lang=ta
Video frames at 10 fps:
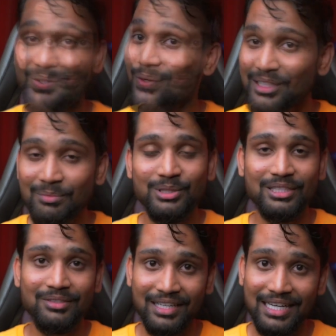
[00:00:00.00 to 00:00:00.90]
டுவெல்த்து
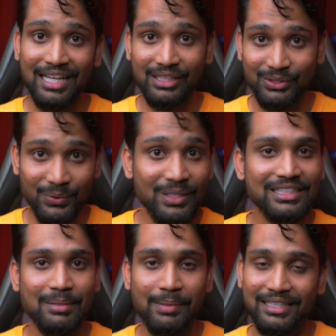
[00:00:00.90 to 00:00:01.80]
முடிச்சுட்டு வர அந்த
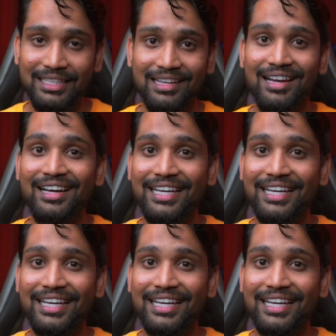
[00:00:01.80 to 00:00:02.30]
ஸ்டூடெண்ட்ஸ்க்கு பார்த்தீங்கன்னா